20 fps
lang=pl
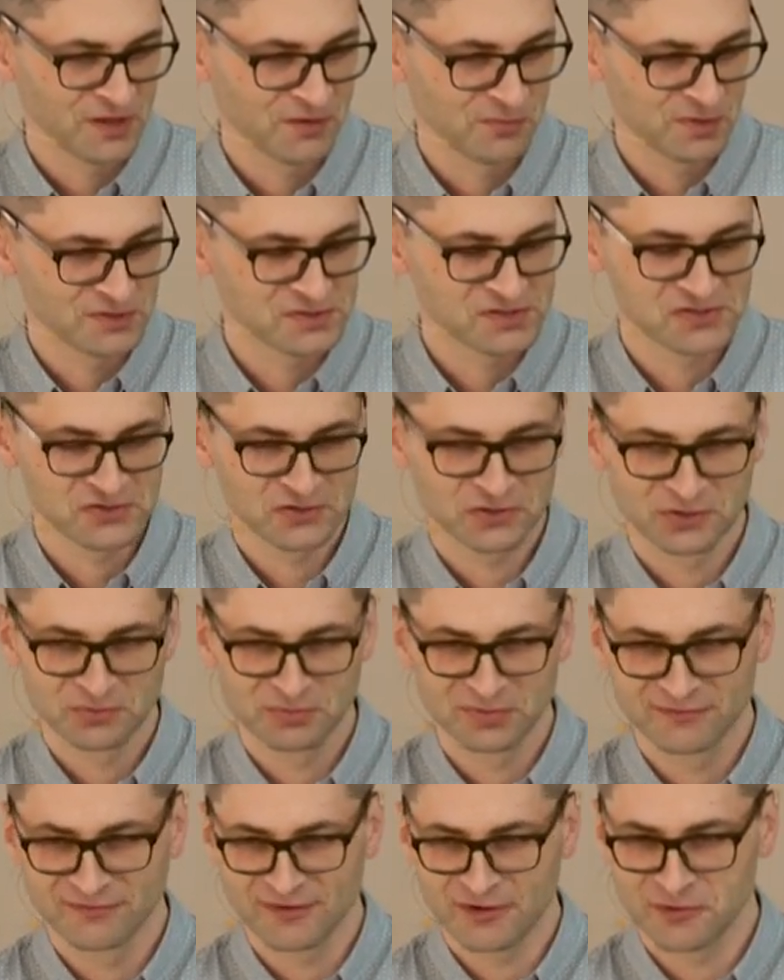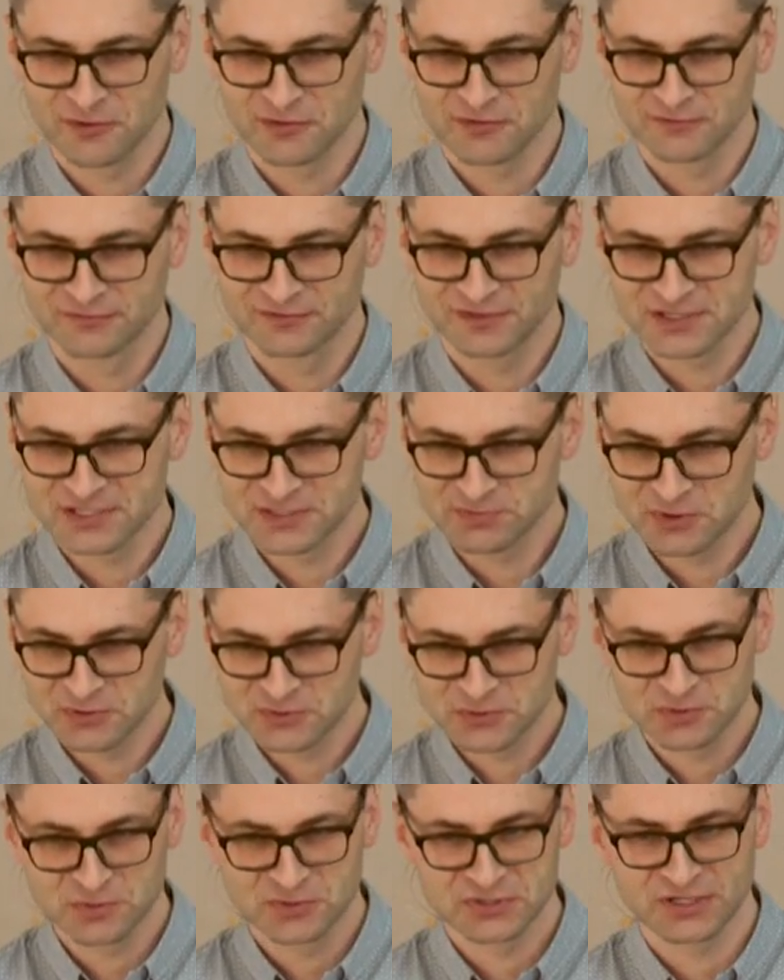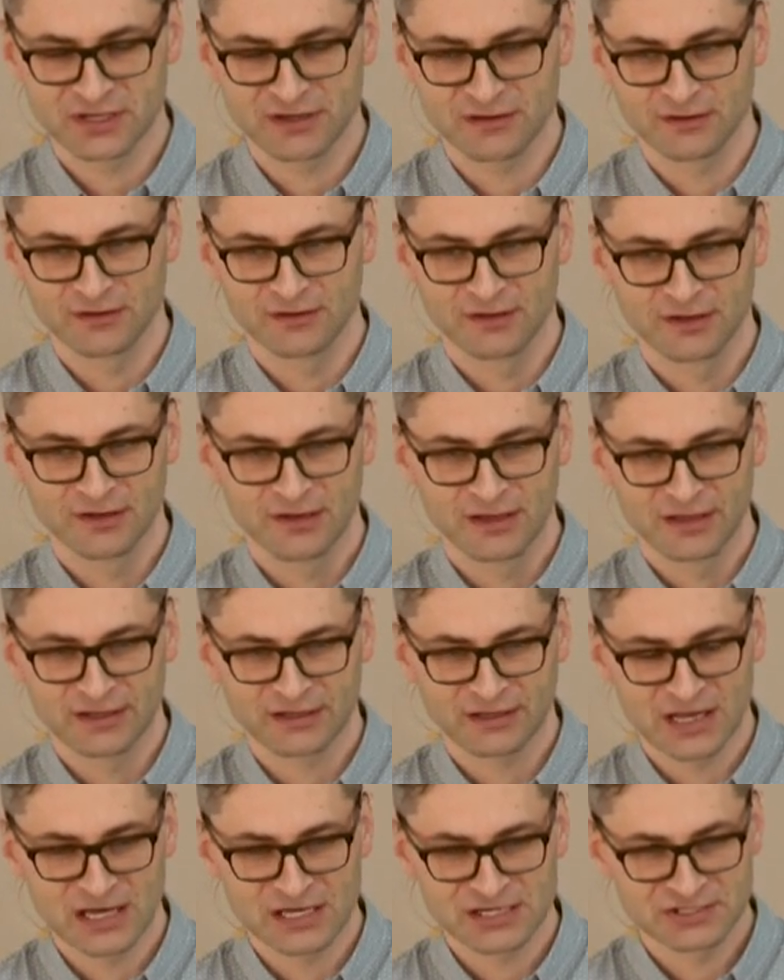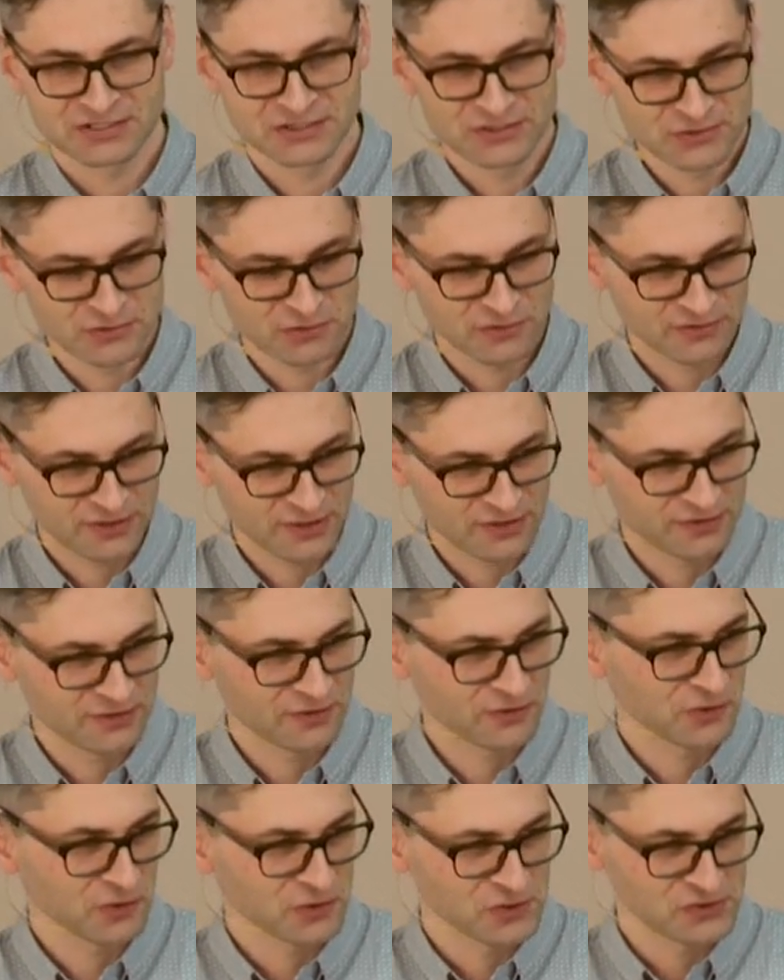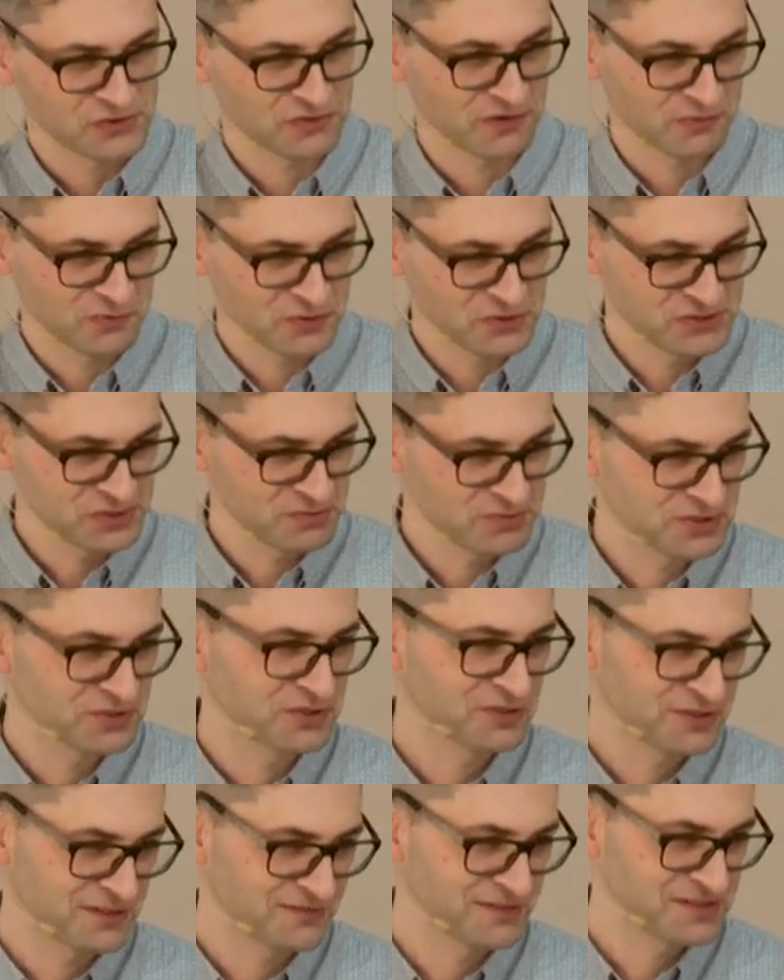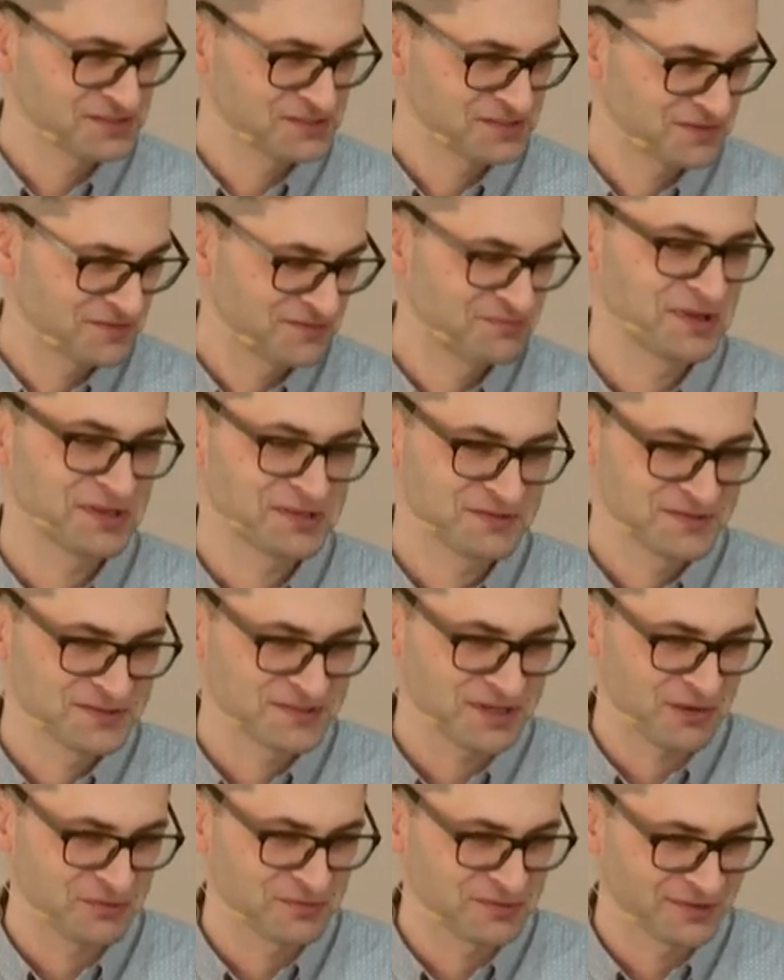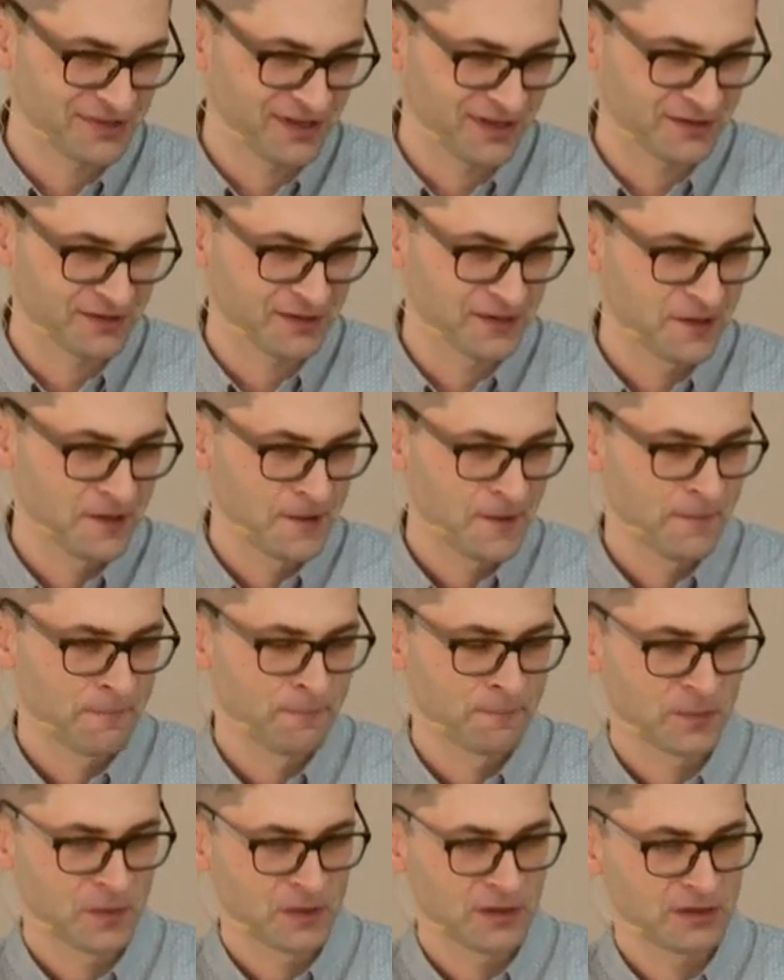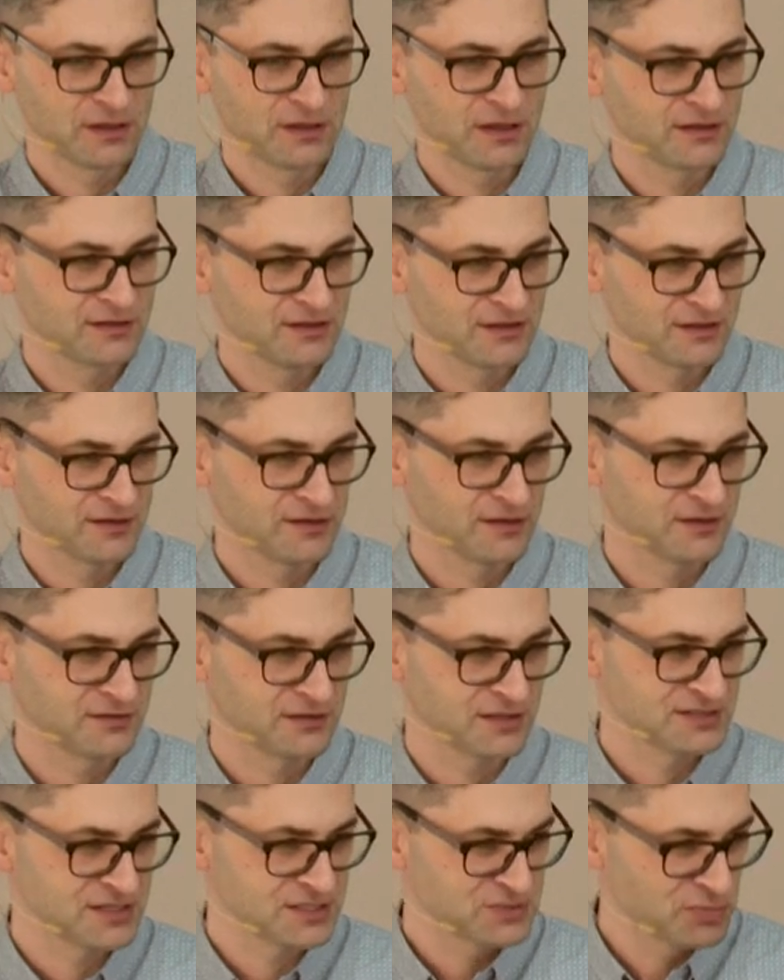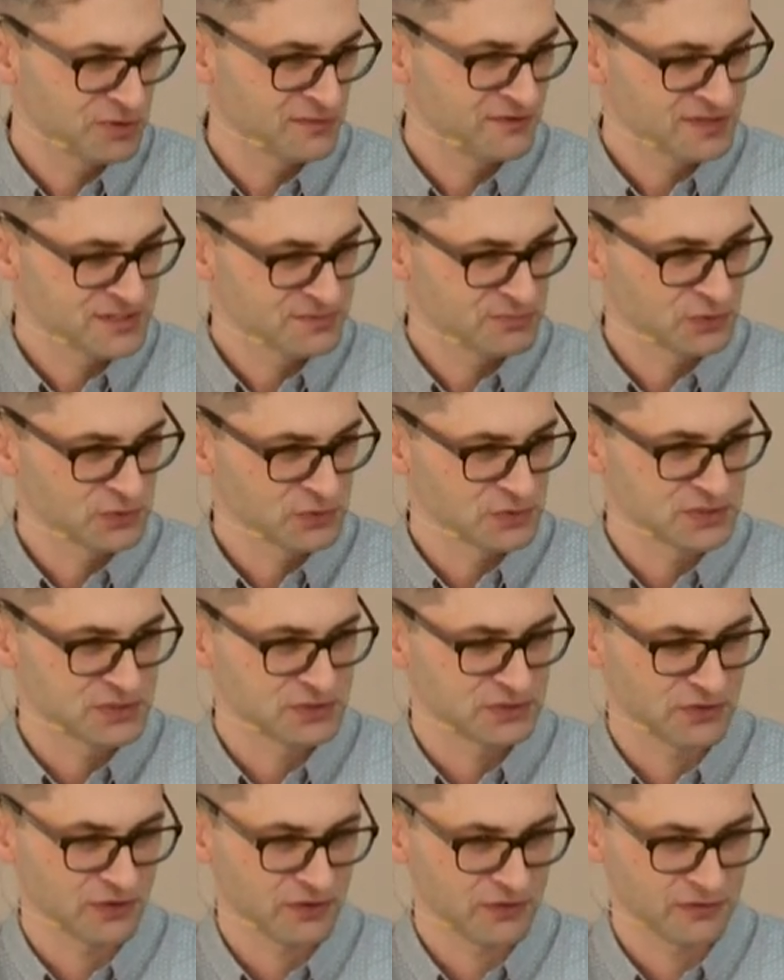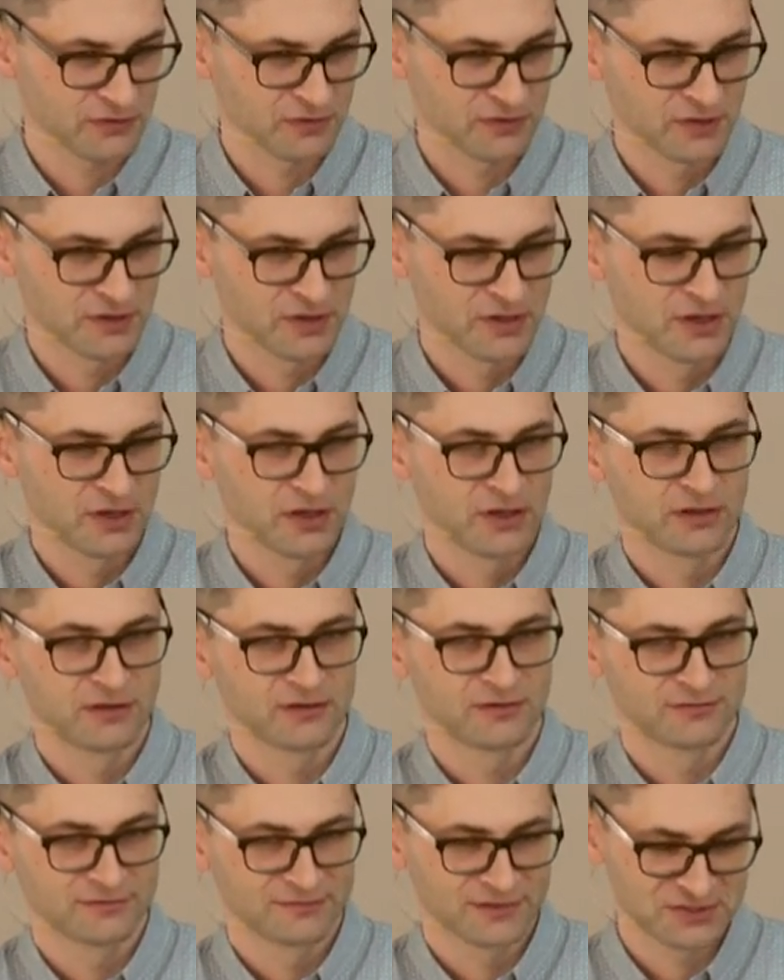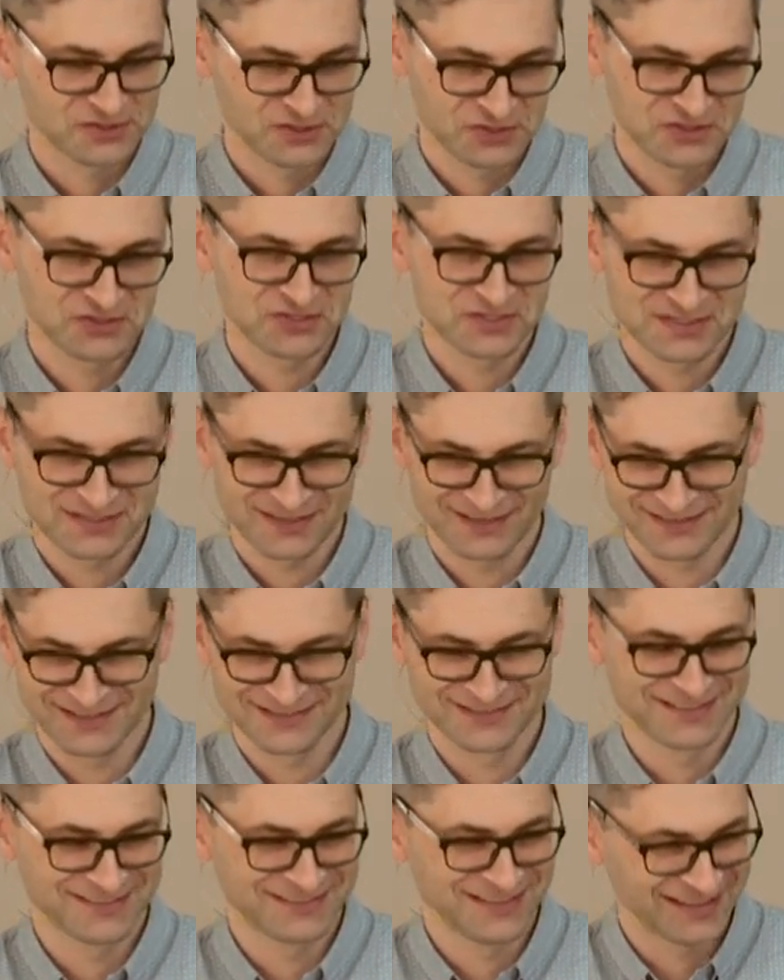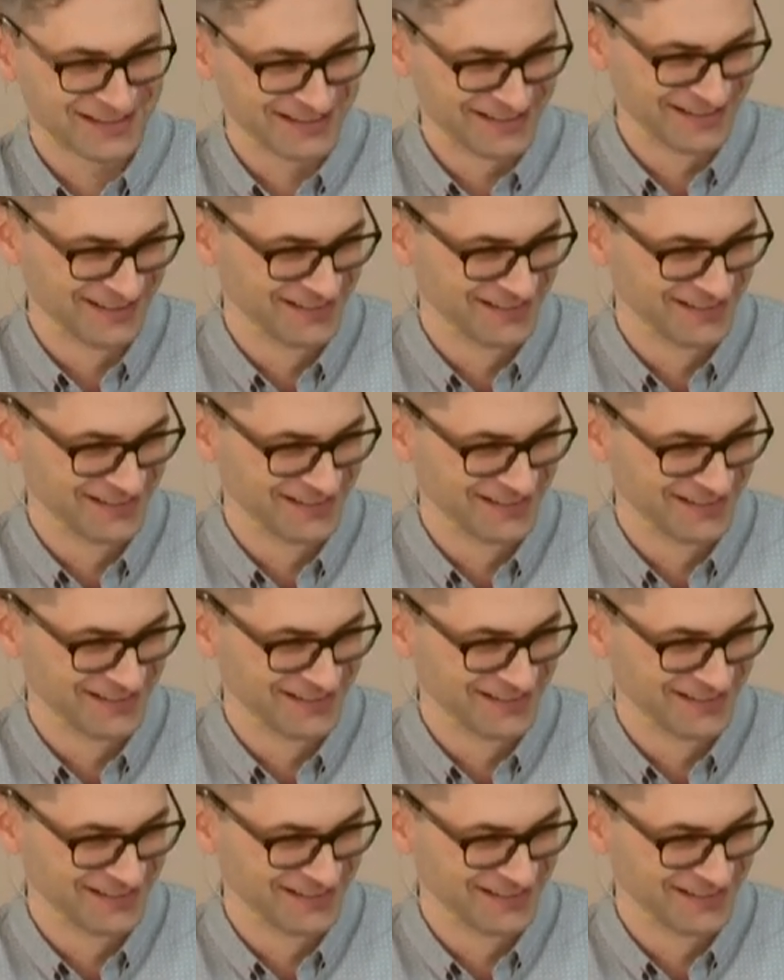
Będzie się odbywało w ten sposób, że każdy członek tego kościoła musi przygotować się wpierw sam, tak? I kiedy nas jest powiedzmy tu 100, znaczy 300 nas jest, tak?